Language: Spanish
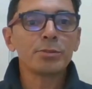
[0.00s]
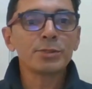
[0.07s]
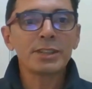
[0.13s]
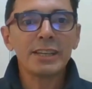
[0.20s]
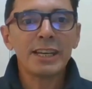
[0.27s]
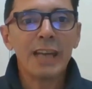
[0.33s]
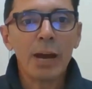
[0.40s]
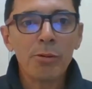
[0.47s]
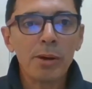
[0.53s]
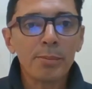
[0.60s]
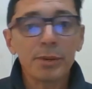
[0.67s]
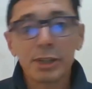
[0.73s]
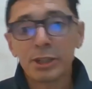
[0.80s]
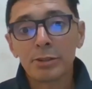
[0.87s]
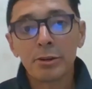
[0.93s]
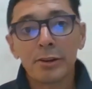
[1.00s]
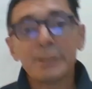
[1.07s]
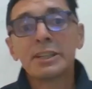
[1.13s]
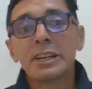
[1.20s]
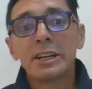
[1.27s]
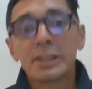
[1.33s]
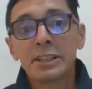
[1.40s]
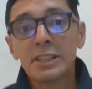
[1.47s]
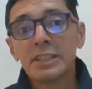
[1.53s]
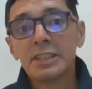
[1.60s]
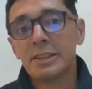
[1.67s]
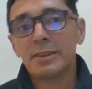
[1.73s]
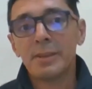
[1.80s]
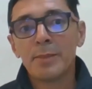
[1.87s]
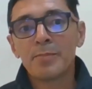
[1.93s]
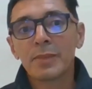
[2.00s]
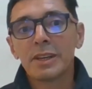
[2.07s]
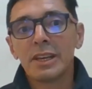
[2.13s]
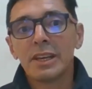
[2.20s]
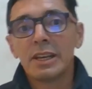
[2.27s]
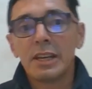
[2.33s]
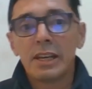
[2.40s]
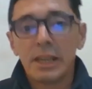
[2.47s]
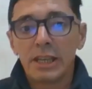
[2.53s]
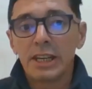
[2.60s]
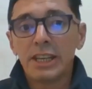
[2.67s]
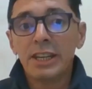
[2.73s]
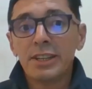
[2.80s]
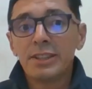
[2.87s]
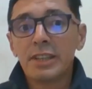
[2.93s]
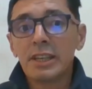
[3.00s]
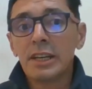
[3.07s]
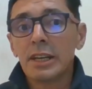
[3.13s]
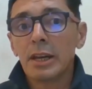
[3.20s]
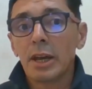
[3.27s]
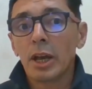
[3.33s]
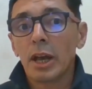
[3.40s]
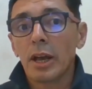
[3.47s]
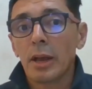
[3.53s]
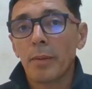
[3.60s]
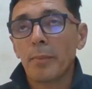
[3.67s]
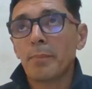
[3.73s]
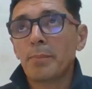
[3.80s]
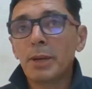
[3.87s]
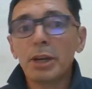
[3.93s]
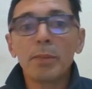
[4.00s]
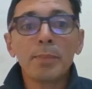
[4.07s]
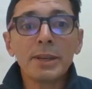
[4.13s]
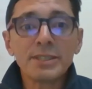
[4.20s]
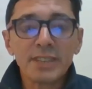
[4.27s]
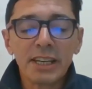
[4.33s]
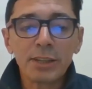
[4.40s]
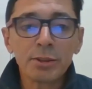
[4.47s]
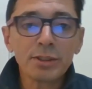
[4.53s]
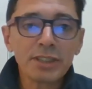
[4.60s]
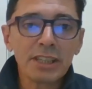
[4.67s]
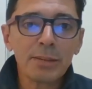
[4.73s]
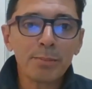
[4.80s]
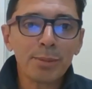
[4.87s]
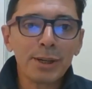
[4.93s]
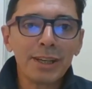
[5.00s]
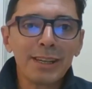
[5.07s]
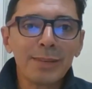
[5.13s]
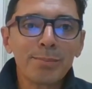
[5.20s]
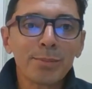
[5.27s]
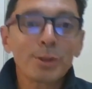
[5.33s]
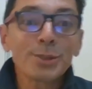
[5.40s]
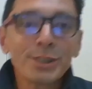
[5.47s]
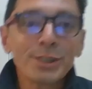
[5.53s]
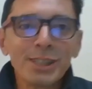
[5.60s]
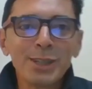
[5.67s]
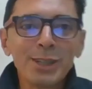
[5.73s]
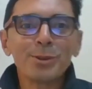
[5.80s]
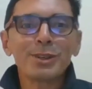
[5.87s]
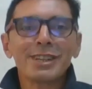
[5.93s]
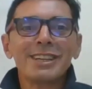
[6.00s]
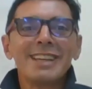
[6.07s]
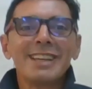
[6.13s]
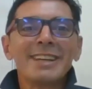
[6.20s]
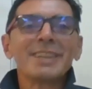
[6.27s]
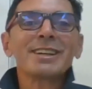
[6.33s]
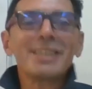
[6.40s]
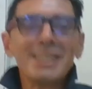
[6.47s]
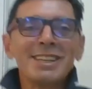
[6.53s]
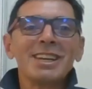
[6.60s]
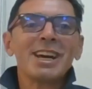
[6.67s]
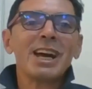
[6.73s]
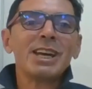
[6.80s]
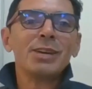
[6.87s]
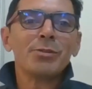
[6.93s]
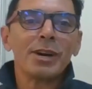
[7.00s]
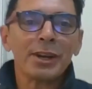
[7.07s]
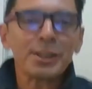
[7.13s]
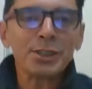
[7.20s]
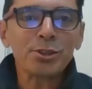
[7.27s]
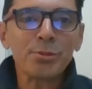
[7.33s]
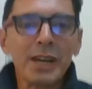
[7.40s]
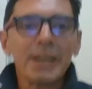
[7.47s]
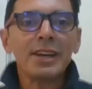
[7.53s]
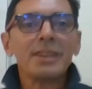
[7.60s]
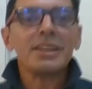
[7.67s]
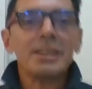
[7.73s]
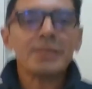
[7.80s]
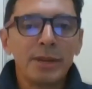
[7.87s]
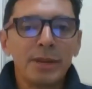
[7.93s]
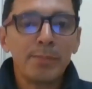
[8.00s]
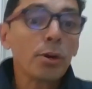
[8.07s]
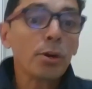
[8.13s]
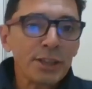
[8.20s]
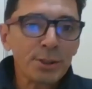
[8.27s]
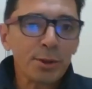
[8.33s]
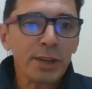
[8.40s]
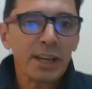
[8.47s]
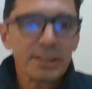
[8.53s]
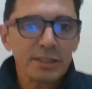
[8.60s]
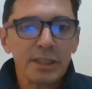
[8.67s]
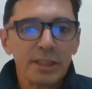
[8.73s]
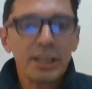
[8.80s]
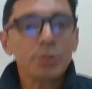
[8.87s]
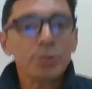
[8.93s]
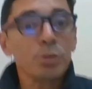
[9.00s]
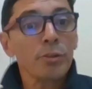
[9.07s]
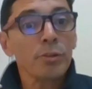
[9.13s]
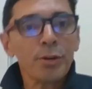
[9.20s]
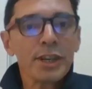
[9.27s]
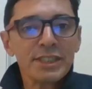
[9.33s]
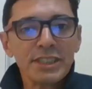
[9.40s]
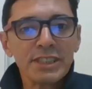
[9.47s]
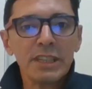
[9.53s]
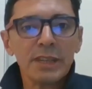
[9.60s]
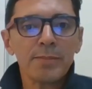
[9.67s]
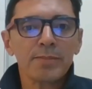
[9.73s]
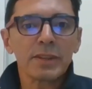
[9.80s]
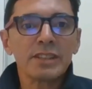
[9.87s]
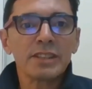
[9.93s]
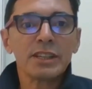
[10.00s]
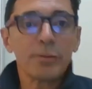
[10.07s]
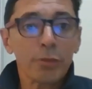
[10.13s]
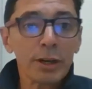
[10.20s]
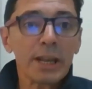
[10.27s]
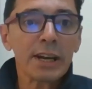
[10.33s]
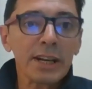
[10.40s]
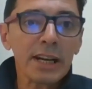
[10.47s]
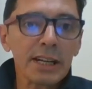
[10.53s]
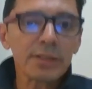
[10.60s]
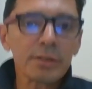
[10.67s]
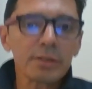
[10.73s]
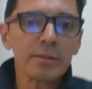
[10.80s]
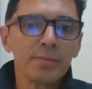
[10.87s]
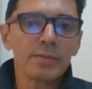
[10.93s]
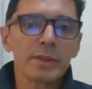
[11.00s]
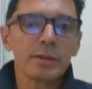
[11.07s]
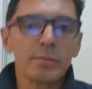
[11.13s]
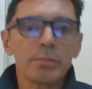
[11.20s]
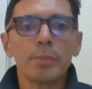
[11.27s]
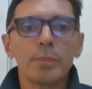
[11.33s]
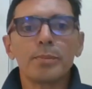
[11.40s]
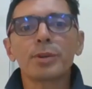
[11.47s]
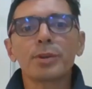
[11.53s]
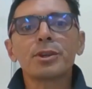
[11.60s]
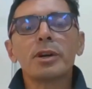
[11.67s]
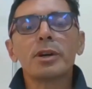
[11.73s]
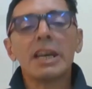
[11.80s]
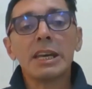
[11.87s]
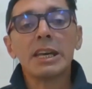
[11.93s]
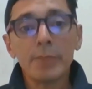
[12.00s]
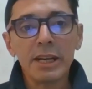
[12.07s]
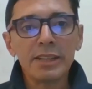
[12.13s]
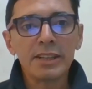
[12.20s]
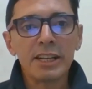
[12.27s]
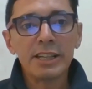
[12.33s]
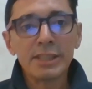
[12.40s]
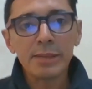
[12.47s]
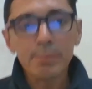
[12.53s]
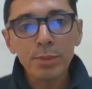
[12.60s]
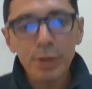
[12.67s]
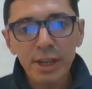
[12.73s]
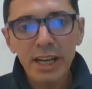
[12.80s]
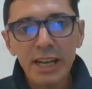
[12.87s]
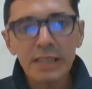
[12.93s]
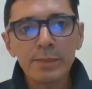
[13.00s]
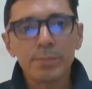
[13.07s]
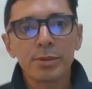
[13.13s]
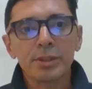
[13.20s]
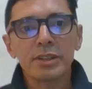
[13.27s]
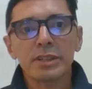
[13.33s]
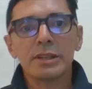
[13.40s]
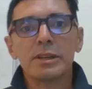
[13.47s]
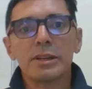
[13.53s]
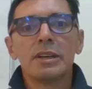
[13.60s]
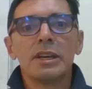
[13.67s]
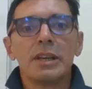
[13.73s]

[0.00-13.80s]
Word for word: no uses el agua porque no va ni energía. Este, pero pensando siempre en positivo que la energía iba a retomar en, pocas horas. Esto no fue así, se fue alargando por toda la demanda del temporal y porque